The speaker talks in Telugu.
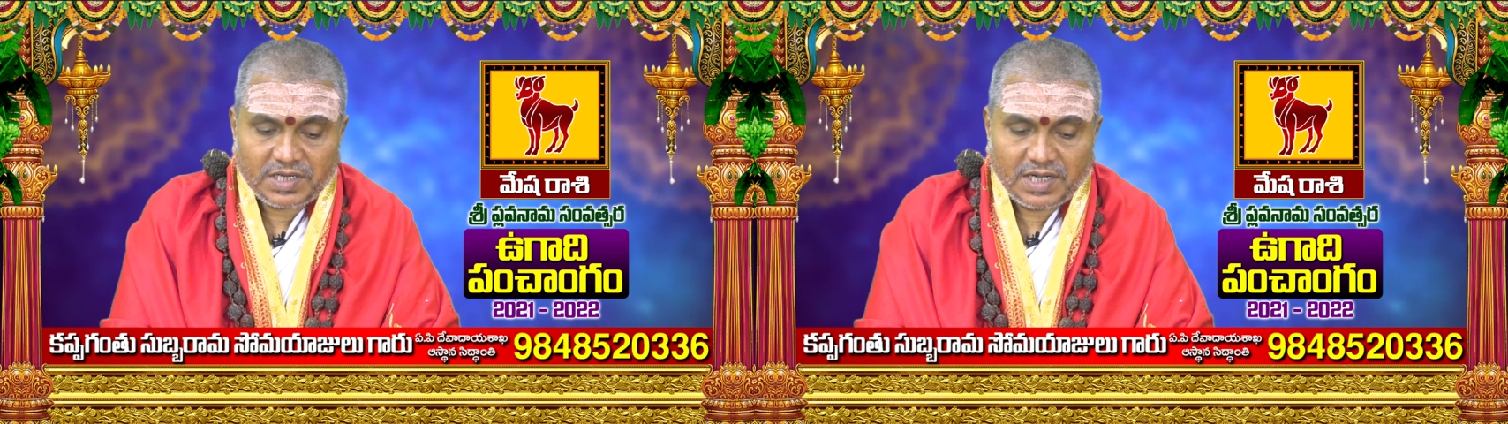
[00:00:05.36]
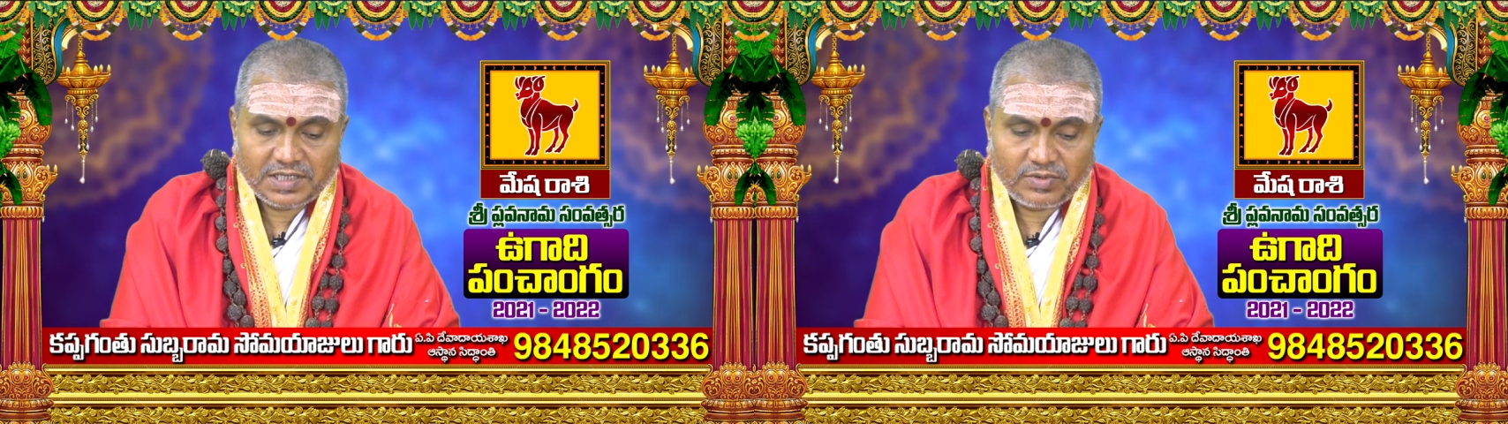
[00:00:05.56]

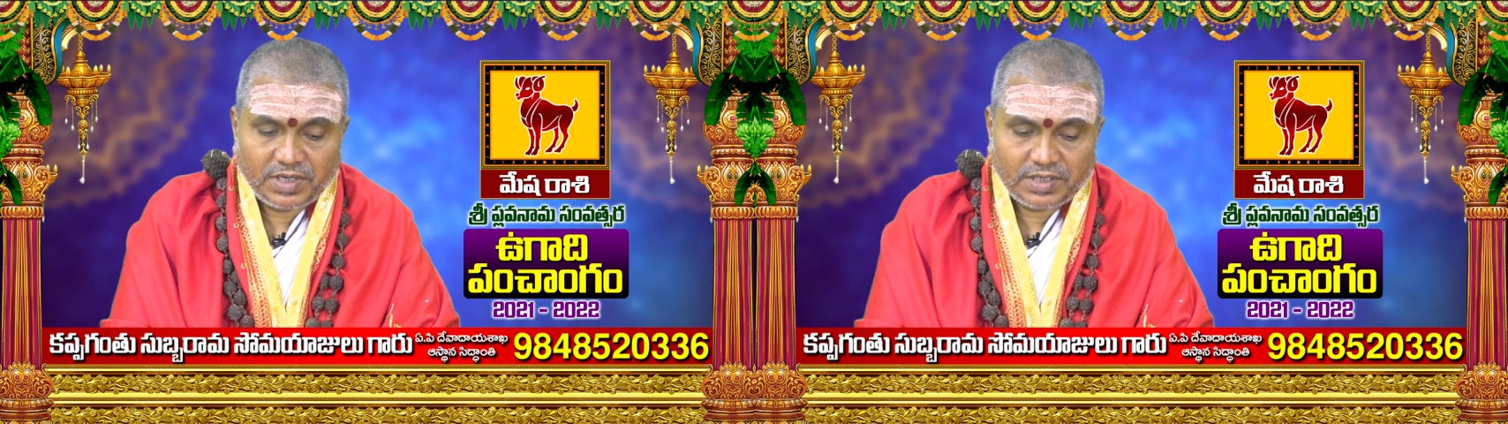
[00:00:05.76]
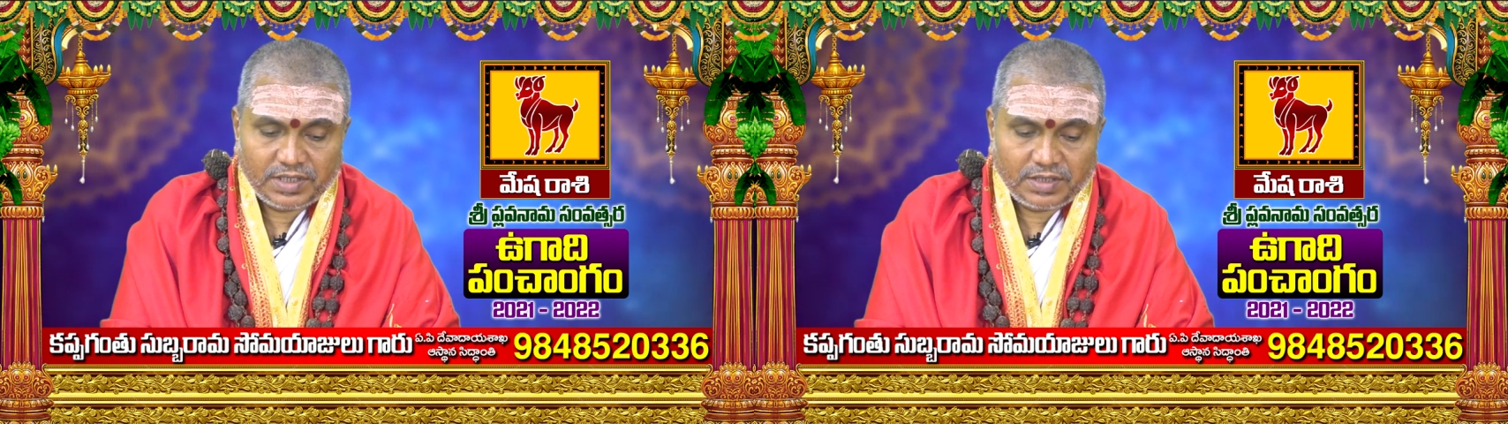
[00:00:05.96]
మేషరాశి
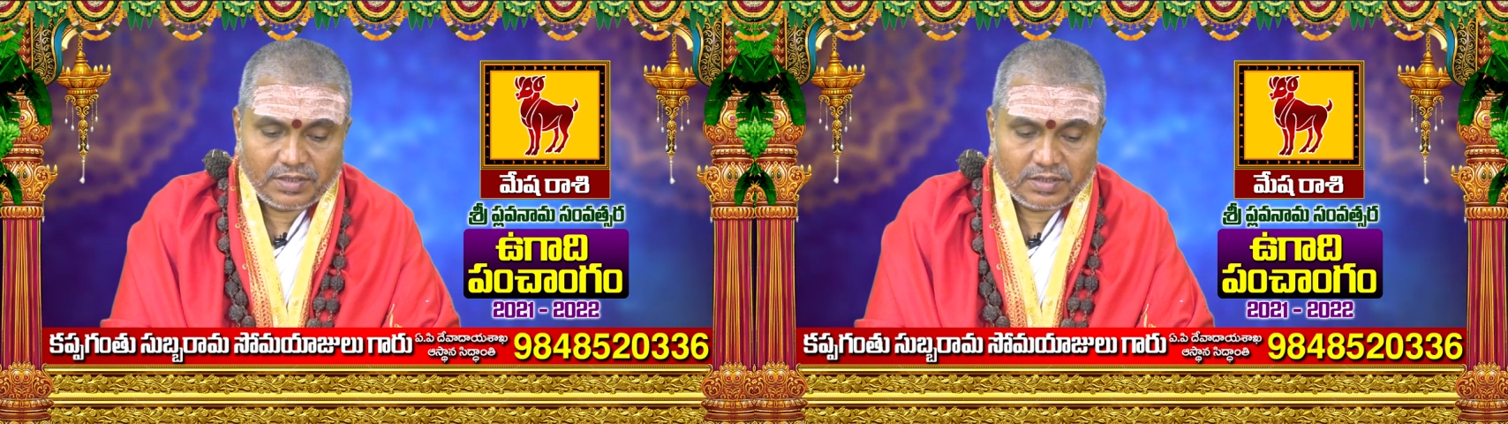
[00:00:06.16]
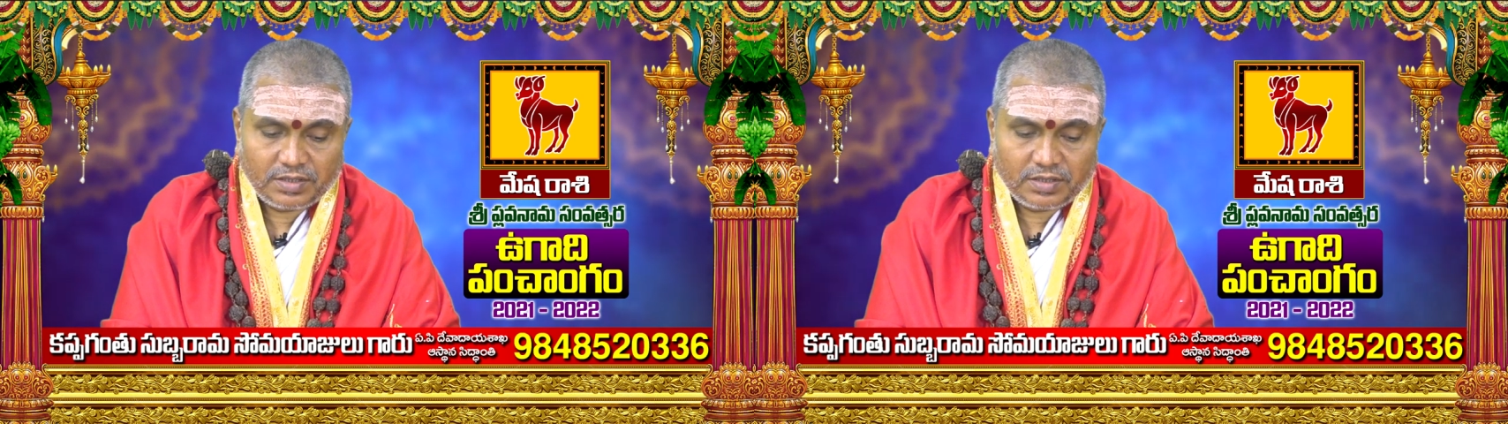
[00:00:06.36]
వారికి
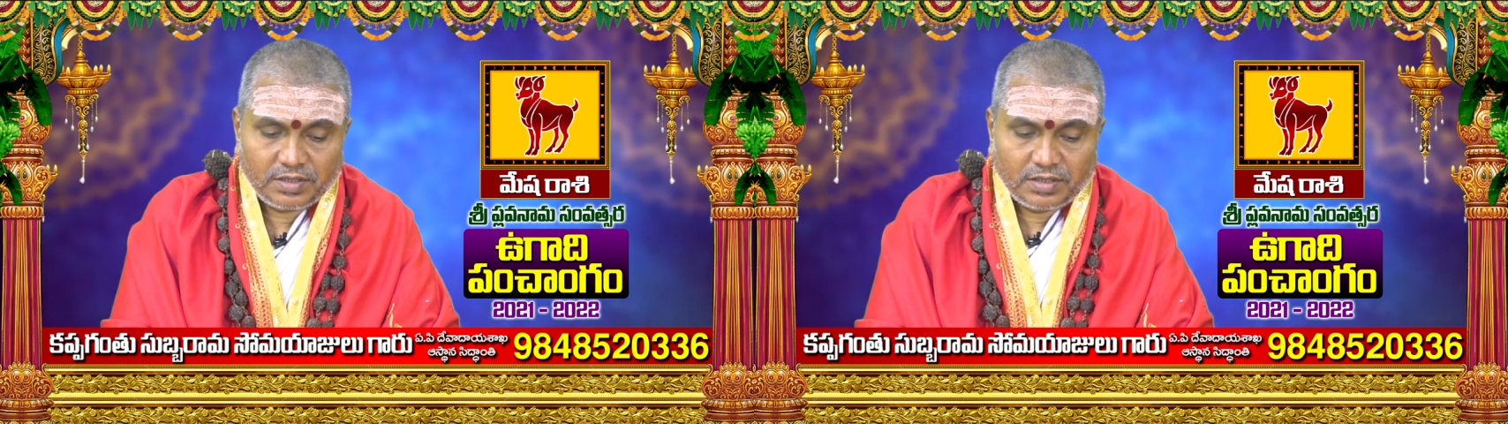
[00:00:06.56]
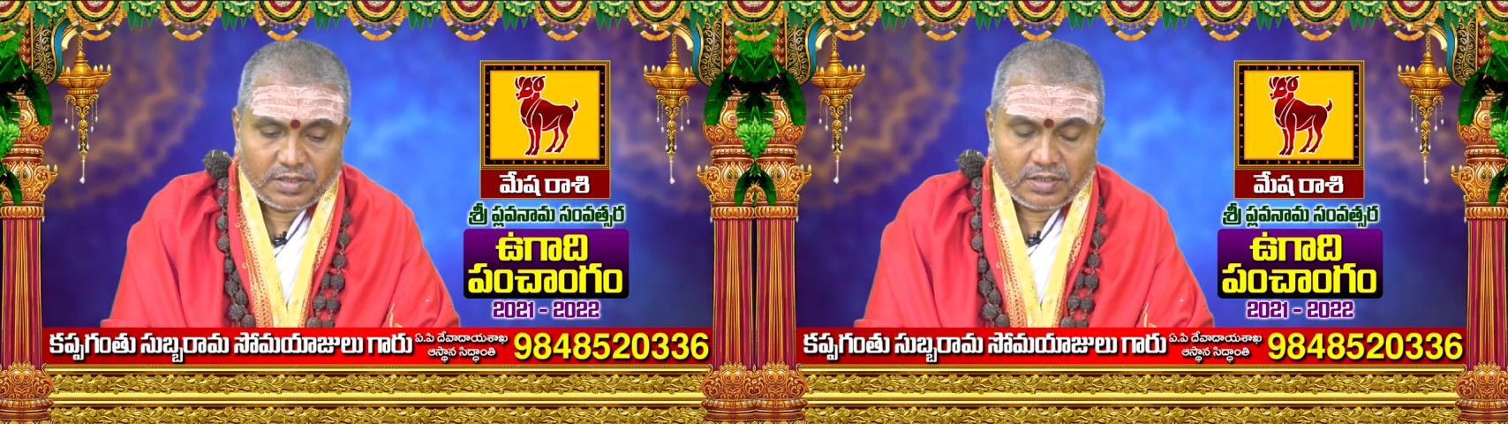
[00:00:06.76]

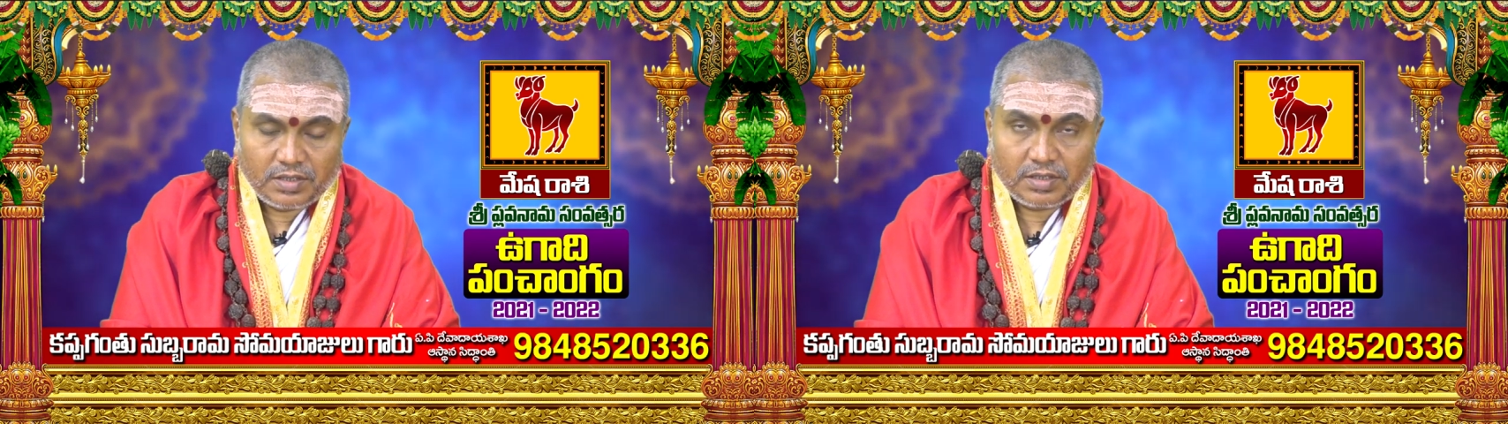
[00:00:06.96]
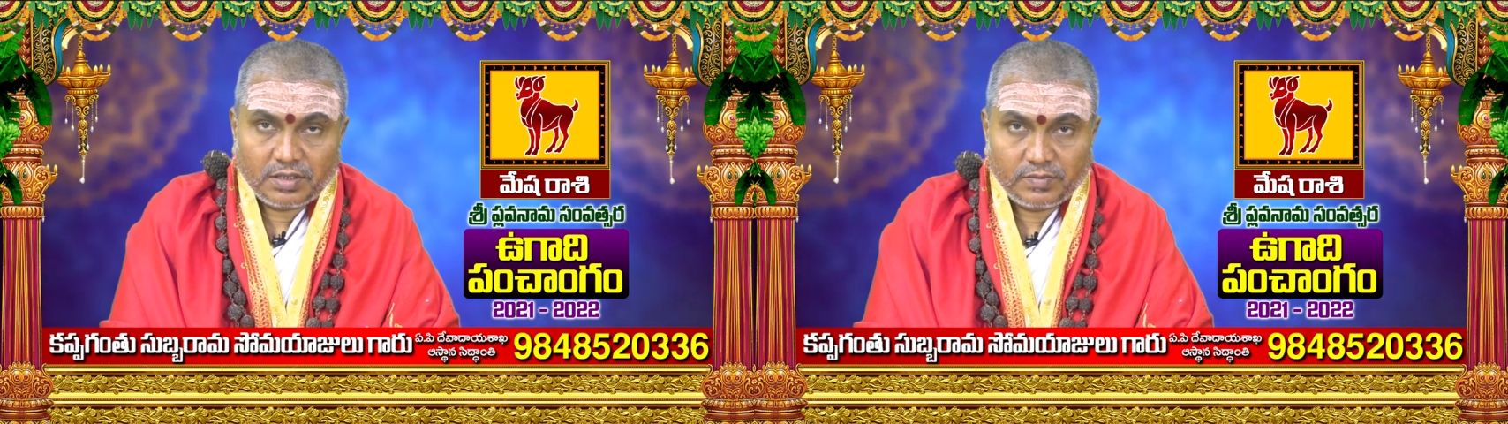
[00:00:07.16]

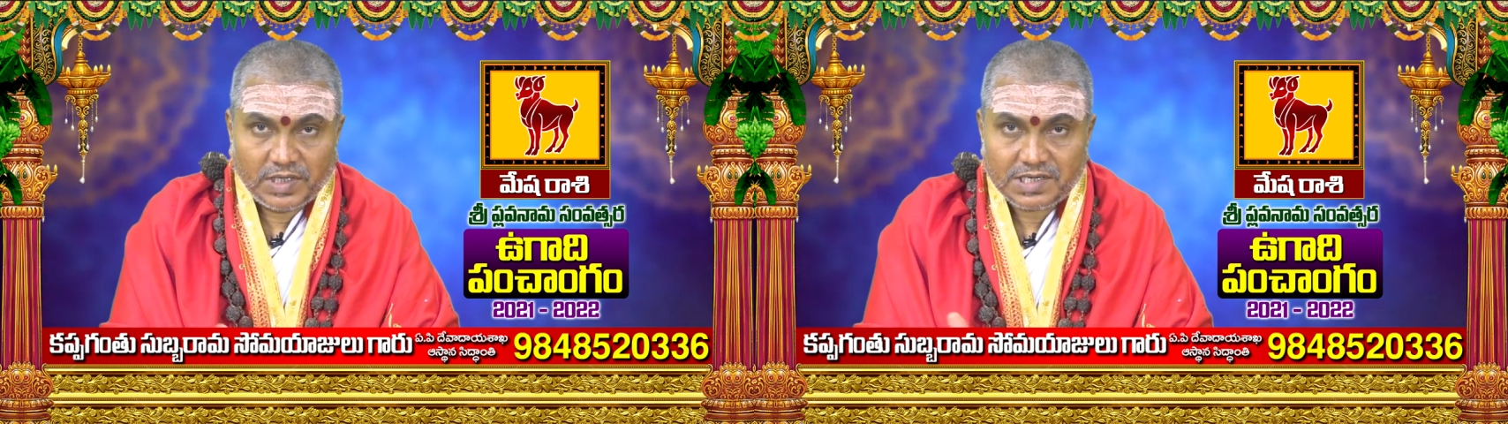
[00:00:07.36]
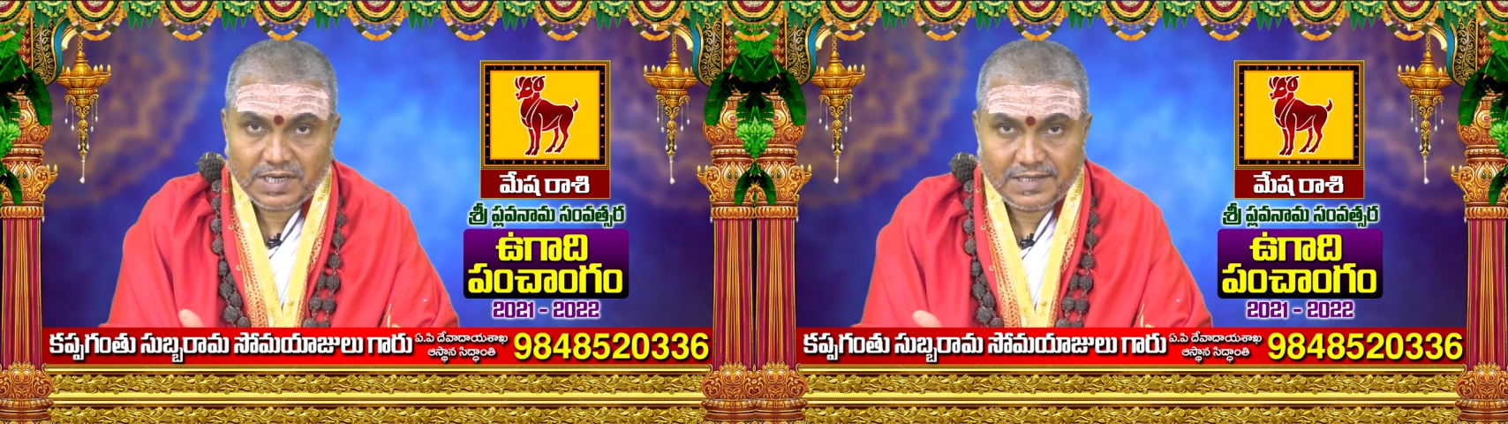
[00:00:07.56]

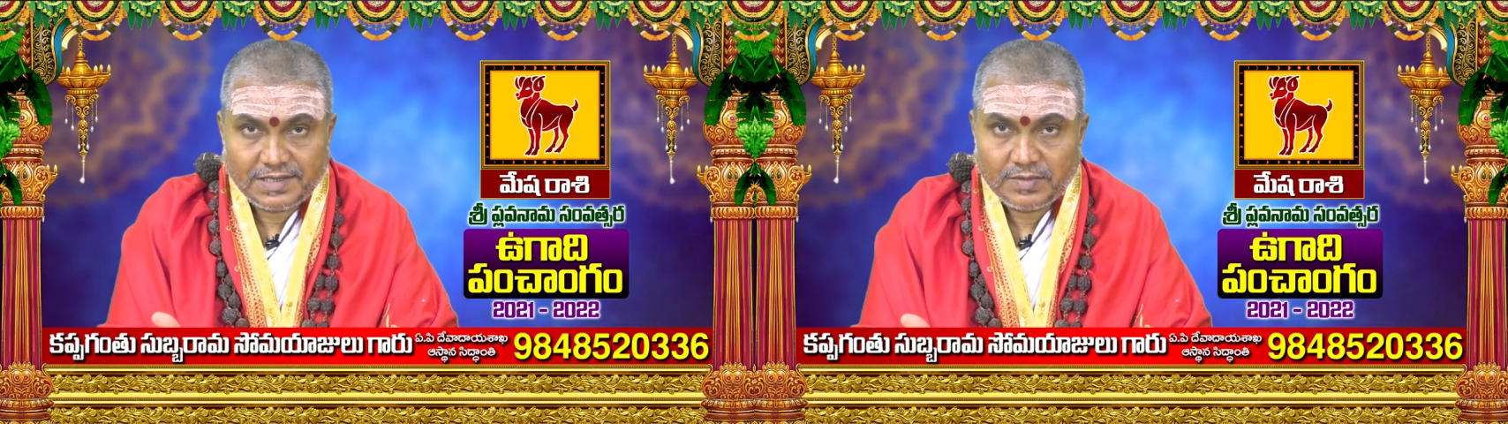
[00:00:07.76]
మేషరాశి